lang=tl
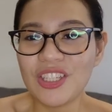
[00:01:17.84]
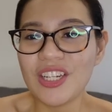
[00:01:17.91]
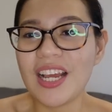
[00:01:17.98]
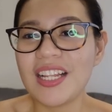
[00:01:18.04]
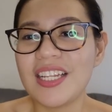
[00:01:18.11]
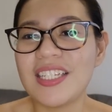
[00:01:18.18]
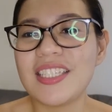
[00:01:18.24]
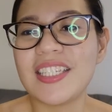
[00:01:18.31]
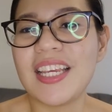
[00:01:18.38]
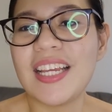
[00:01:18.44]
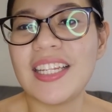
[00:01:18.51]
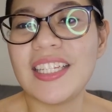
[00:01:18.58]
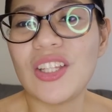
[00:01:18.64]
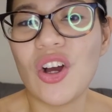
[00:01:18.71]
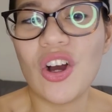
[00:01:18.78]
na, let's get
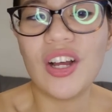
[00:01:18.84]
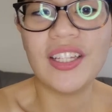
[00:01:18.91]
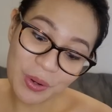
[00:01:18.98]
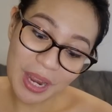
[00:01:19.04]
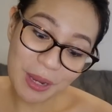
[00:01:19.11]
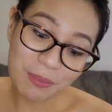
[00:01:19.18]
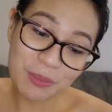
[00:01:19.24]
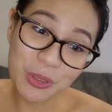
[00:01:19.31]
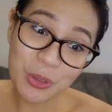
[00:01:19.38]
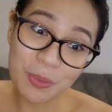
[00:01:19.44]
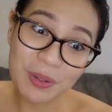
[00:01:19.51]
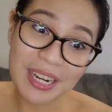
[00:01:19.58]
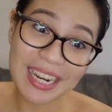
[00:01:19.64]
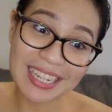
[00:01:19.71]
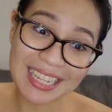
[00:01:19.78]
it on. I'm
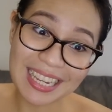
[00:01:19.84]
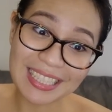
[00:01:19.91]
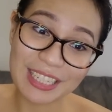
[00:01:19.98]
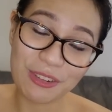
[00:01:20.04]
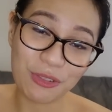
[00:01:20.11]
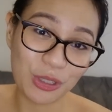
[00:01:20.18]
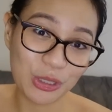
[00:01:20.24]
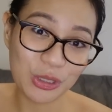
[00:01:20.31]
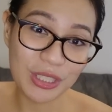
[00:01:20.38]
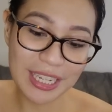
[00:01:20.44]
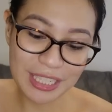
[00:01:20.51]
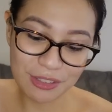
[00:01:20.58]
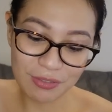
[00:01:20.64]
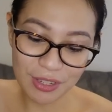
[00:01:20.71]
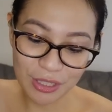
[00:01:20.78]
super excited for
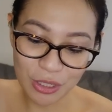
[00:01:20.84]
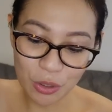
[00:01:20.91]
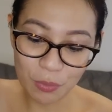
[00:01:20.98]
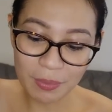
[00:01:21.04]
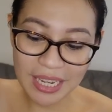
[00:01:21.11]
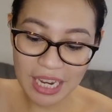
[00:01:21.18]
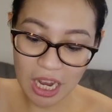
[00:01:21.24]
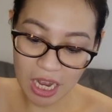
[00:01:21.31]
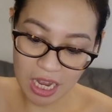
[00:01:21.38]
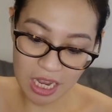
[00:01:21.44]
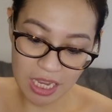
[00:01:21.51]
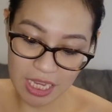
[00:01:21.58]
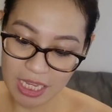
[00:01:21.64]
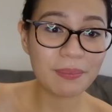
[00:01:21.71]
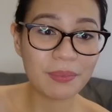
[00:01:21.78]
today's video
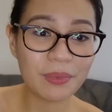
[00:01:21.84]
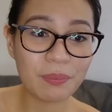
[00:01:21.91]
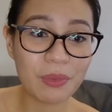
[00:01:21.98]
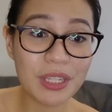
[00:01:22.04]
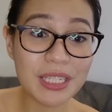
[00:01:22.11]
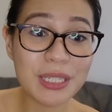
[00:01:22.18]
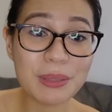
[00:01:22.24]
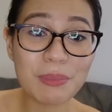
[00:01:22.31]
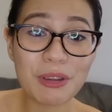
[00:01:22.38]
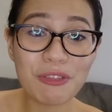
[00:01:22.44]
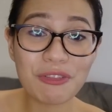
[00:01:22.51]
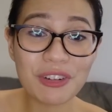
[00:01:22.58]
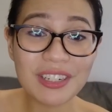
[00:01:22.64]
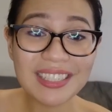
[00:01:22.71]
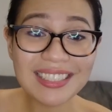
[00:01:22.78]
because this is my
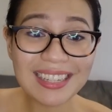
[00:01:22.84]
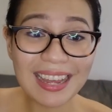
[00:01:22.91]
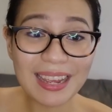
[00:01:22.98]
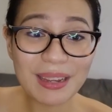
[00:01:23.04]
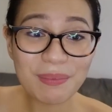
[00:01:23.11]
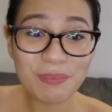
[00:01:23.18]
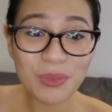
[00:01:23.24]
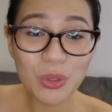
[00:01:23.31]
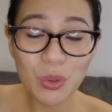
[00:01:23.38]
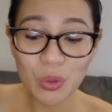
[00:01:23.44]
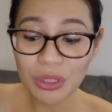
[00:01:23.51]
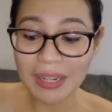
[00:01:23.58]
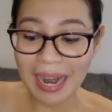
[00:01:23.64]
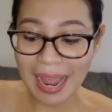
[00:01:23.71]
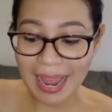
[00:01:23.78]
first time to
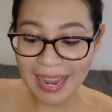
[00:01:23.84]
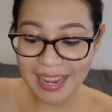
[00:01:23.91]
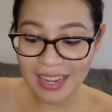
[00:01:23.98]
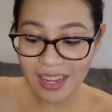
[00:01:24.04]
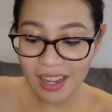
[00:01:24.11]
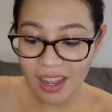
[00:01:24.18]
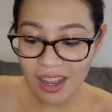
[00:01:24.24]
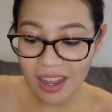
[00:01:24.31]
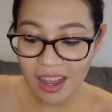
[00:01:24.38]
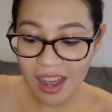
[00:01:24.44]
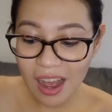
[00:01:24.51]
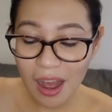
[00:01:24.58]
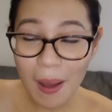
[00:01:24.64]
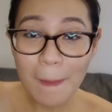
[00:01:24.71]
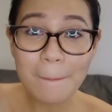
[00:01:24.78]
try
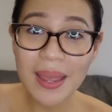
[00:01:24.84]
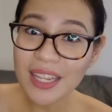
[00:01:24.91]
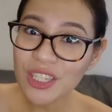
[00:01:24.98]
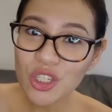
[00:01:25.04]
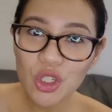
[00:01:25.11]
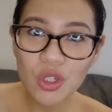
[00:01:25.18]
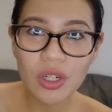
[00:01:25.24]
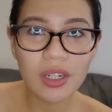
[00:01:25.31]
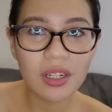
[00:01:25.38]
a menstrual